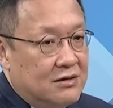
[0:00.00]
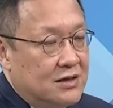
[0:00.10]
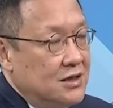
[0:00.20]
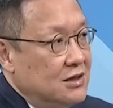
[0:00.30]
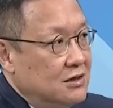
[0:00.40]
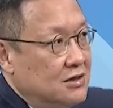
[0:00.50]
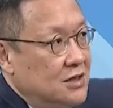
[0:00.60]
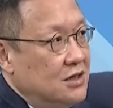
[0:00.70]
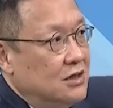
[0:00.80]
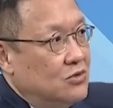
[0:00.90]
近
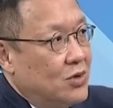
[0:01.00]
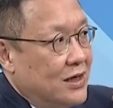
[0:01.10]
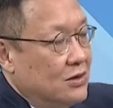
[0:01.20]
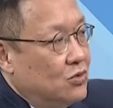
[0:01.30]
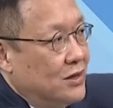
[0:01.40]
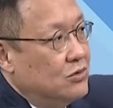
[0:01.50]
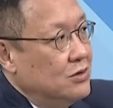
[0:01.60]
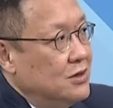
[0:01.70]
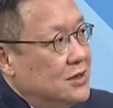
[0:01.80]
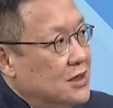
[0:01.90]
近短短距
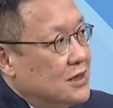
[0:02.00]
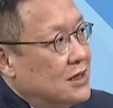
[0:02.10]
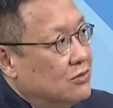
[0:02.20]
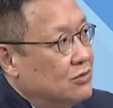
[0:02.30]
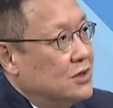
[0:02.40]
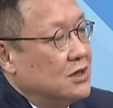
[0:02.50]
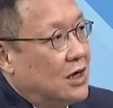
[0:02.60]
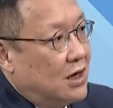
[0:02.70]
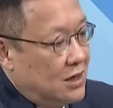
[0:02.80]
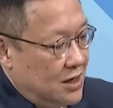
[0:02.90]
离接战的武器
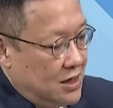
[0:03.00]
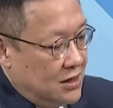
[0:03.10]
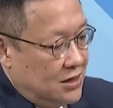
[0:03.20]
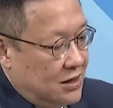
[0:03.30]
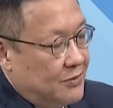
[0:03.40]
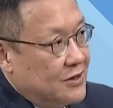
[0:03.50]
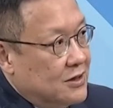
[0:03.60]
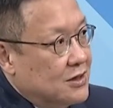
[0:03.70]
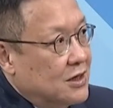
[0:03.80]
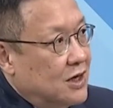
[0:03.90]
哈，现在变
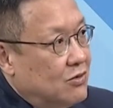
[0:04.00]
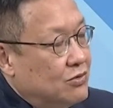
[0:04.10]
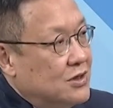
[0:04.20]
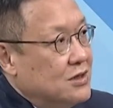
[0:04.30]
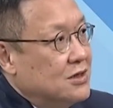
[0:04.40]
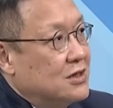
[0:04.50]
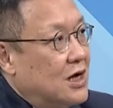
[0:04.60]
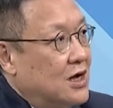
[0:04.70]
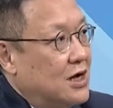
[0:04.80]
成这个哈武器市场